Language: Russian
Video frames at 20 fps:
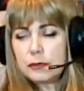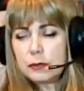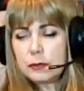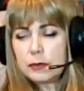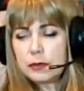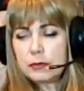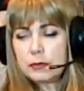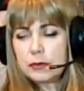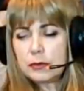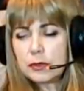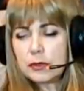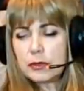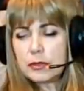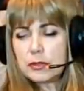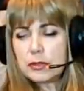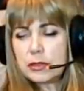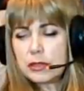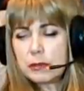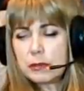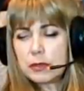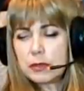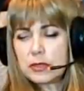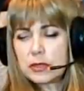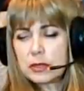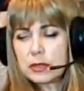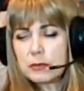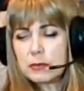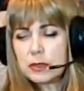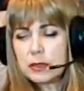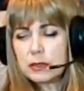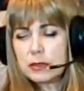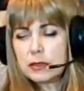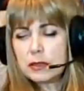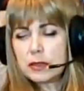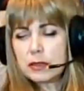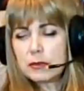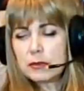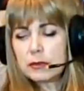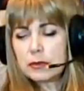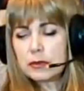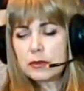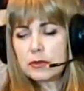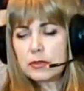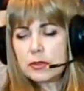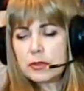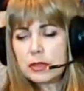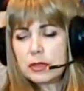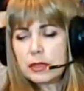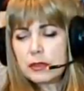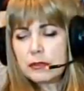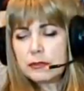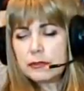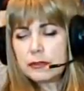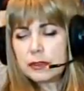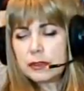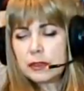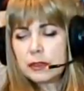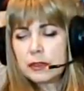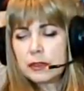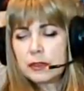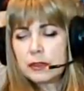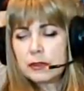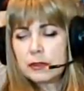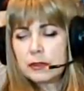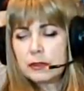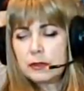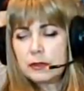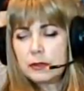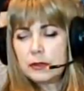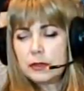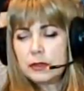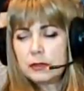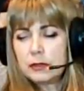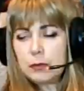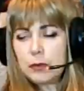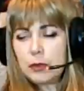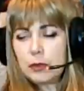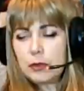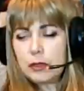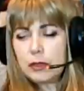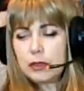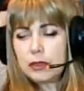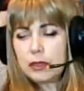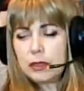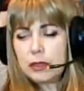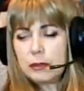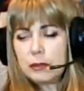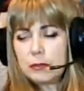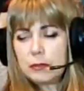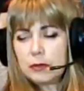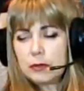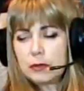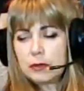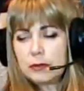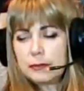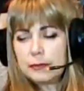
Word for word: потому что даже собачки мне не дают точные цифры. Но их много, реально много.